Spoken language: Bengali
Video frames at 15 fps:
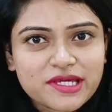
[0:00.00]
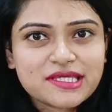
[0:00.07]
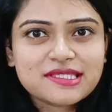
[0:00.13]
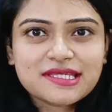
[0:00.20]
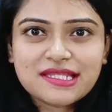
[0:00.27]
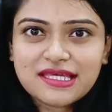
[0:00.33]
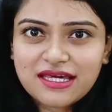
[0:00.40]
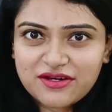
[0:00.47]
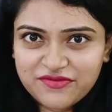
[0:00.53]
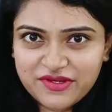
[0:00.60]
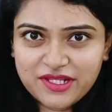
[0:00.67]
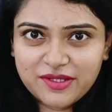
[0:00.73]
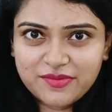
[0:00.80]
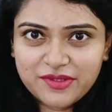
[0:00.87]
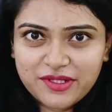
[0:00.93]
ইজিলি
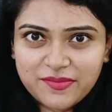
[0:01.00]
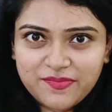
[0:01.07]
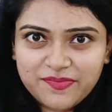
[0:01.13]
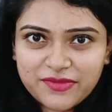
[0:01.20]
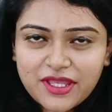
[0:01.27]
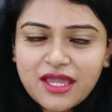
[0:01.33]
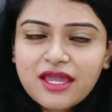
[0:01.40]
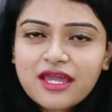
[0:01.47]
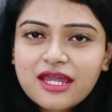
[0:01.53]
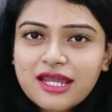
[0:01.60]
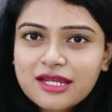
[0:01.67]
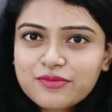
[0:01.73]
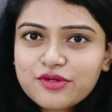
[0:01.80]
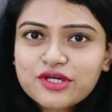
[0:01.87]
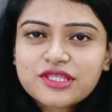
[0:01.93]
অ্যাভেলেবেল এর
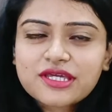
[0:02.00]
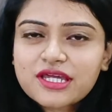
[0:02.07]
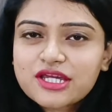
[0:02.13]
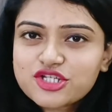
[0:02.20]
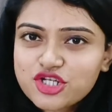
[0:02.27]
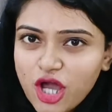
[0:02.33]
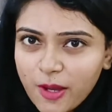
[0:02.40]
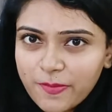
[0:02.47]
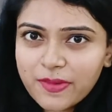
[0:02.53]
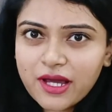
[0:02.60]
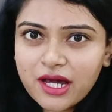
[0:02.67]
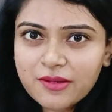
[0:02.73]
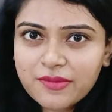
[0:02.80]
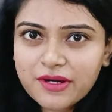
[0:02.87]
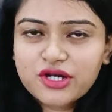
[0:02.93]
মধ্যে থেকে সব
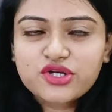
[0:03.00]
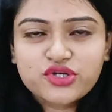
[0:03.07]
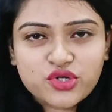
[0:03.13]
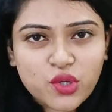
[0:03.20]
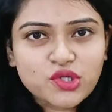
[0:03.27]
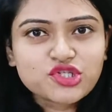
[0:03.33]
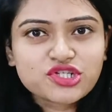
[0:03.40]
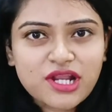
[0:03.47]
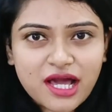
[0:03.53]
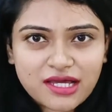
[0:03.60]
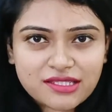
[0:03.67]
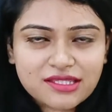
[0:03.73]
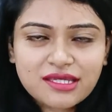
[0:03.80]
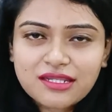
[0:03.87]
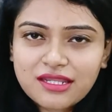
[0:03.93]
খাবার রোজ
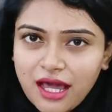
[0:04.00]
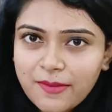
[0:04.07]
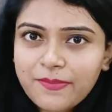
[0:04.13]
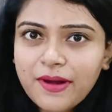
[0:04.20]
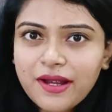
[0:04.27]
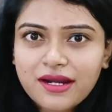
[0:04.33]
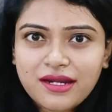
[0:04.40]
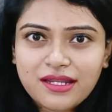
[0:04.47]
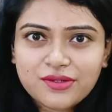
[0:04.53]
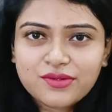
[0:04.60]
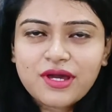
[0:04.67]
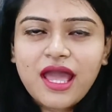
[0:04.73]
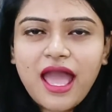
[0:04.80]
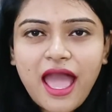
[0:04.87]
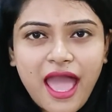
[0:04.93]
রাখতে না পারলেও
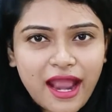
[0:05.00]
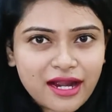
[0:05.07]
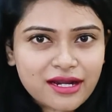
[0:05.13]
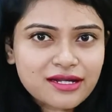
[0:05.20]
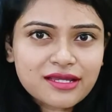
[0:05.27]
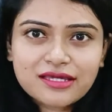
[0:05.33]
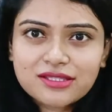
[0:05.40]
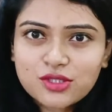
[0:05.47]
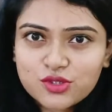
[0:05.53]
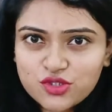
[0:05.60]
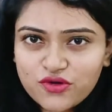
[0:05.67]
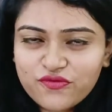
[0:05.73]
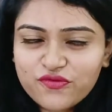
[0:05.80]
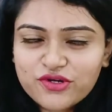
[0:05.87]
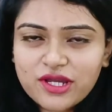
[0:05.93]
একটা কি দুটো
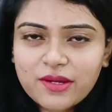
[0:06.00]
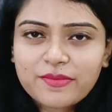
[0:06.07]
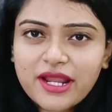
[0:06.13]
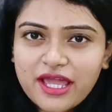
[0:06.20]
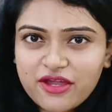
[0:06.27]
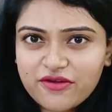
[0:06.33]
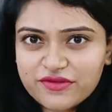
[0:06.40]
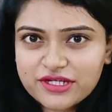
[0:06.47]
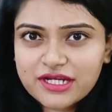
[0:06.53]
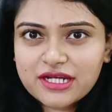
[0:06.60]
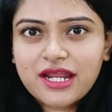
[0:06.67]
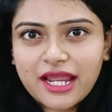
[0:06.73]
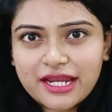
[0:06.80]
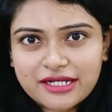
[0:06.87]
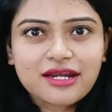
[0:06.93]
ফুড আমরা এভরিডে
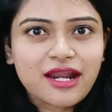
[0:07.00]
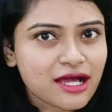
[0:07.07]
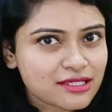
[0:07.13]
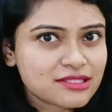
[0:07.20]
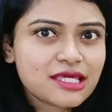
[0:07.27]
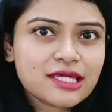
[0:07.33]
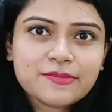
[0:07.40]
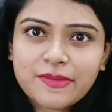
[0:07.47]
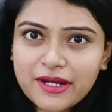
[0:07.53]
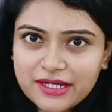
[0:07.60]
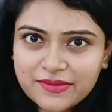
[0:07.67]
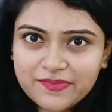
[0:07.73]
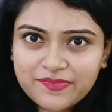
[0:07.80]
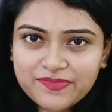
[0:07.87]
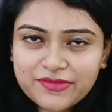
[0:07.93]
ডায়েটে রাখতেই পারি
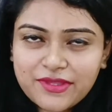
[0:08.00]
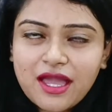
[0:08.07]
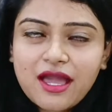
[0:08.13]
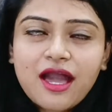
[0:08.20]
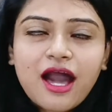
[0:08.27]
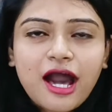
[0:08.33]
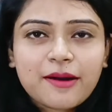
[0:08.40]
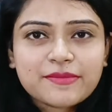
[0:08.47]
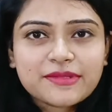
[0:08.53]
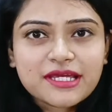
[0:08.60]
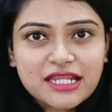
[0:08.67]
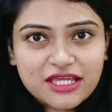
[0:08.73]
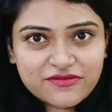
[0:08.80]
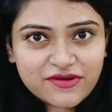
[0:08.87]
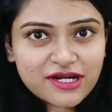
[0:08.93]
আমাদের
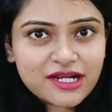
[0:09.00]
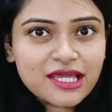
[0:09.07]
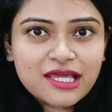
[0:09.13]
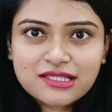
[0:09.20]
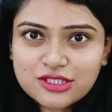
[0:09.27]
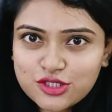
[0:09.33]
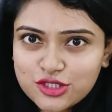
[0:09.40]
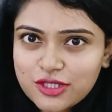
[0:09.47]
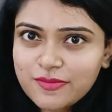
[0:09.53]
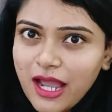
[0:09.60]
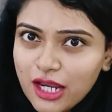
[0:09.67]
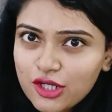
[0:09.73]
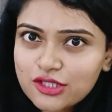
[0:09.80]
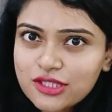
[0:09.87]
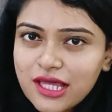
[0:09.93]
লিভার হেলথ যদি
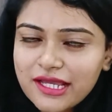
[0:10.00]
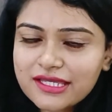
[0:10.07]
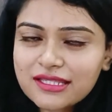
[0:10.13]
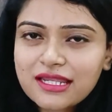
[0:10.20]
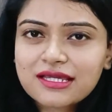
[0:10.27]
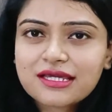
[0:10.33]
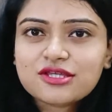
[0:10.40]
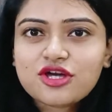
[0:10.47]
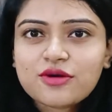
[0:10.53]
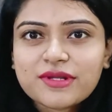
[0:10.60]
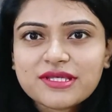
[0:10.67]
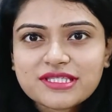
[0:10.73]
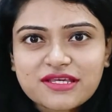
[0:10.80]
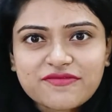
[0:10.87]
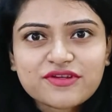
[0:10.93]
ভালো থাকে তাহলে কিন্তু আমরা
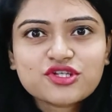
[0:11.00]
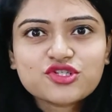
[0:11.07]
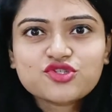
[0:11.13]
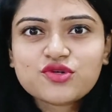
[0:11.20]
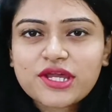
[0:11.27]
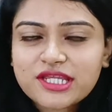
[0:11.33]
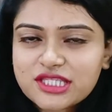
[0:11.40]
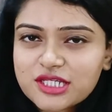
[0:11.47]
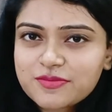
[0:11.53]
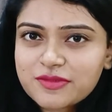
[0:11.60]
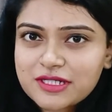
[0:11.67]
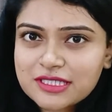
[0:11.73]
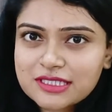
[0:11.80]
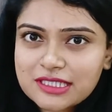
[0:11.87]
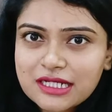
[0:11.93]
সেভেন্টি টু এইটি
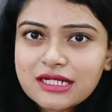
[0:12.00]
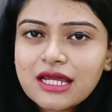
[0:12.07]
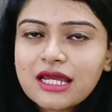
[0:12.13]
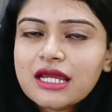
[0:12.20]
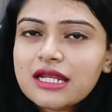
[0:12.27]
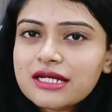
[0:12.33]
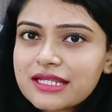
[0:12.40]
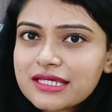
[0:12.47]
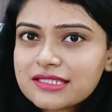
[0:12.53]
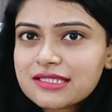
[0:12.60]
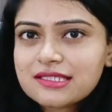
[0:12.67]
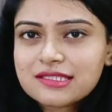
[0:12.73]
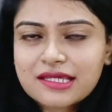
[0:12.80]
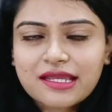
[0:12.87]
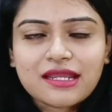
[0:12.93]
পার্সেন্ট ডিজিজ
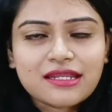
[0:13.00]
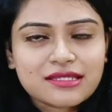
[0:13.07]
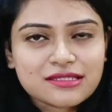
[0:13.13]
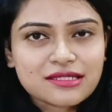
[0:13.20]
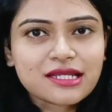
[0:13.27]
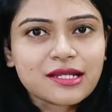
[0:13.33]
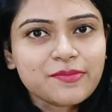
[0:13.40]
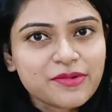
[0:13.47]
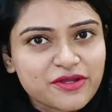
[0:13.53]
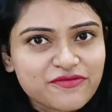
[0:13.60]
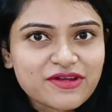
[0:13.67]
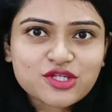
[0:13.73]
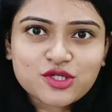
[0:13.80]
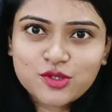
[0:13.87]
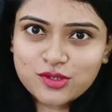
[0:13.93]
থেকে নিজেদেরকে
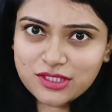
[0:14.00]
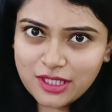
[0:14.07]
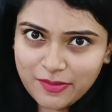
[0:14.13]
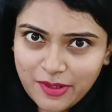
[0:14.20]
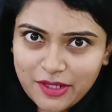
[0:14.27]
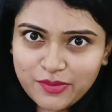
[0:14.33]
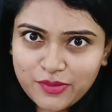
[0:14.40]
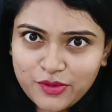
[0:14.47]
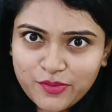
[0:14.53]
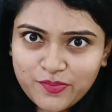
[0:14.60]
প্রিভেন্ট করতে পারবো